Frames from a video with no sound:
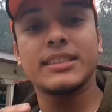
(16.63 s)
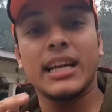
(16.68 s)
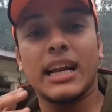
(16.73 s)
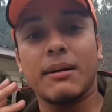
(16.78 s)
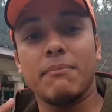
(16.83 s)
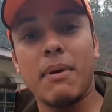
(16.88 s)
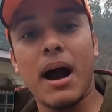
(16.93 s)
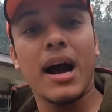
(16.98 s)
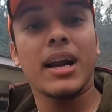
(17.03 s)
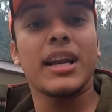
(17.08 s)

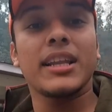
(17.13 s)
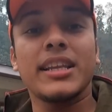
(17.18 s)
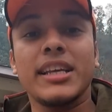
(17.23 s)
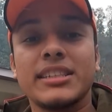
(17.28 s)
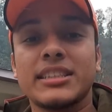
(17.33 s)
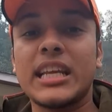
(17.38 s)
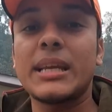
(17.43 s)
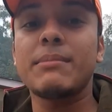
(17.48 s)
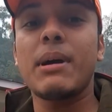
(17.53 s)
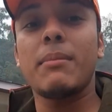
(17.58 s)
যারা
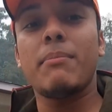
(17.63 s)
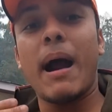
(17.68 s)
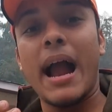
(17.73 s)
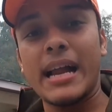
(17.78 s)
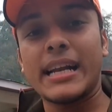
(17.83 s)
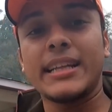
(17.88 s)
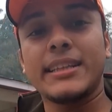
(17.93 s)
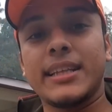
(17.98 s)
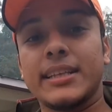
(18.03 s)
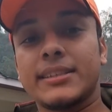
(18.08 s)
বাংলাদেশ কিংবা
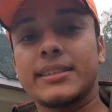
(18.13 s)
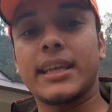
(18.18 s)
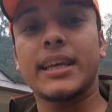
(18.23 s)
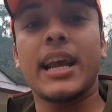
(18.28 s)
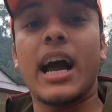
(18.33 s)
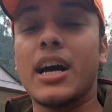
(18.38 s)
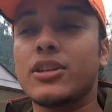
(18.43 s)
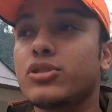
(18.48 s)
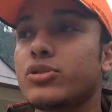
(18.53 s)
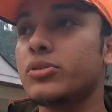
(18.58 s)
বাইরের দেশ
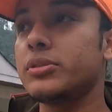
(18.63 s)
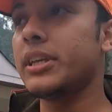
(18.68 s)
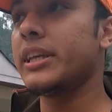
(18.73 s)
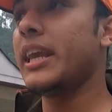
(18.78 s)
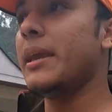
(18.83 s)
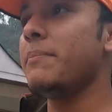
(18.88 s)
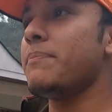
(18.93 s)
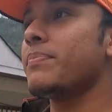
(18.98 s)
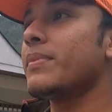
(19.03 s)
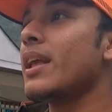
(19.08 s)
থেকে আসছো
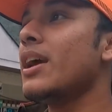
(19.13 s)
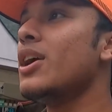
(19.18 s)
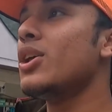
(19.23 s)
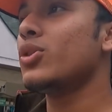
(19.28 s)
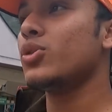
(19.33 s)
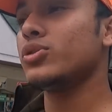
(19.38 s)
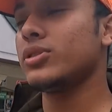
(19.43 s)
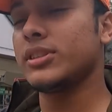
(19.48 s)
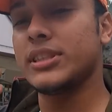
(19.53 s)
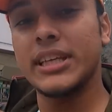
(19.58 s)
সিকিম
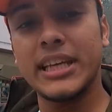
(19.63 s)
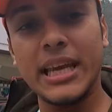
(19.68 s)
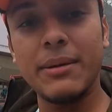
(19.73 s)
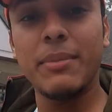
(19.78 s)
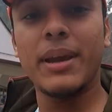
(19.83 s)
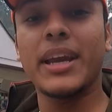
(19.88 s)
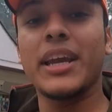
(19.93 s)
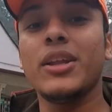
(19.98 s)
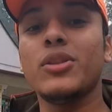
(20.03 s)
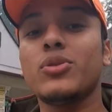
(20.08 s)
তো
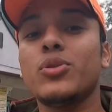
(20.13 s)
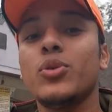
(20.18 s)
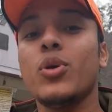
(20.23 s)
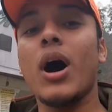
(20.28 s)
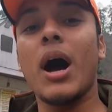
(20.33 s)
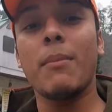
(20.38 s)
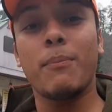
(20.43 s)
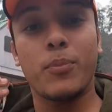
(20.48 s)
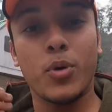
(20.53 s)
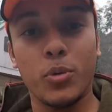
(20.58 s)
সিকিমে কিন্তু
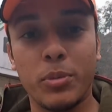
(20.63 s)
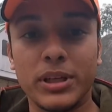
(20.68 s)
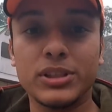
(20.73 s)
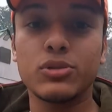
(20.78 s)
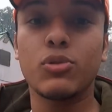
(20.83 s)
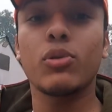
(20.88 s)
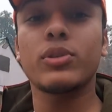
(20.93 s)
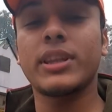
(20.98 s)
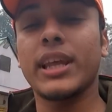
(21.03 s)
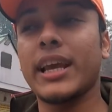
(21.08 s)

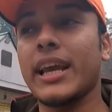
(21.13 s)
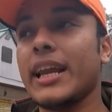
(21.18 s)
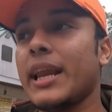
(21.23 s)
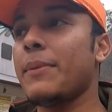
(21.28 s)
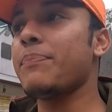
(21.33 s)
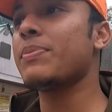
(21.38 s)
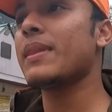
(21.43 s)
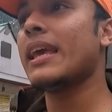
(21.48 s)
প্রবেশ করতে গেলে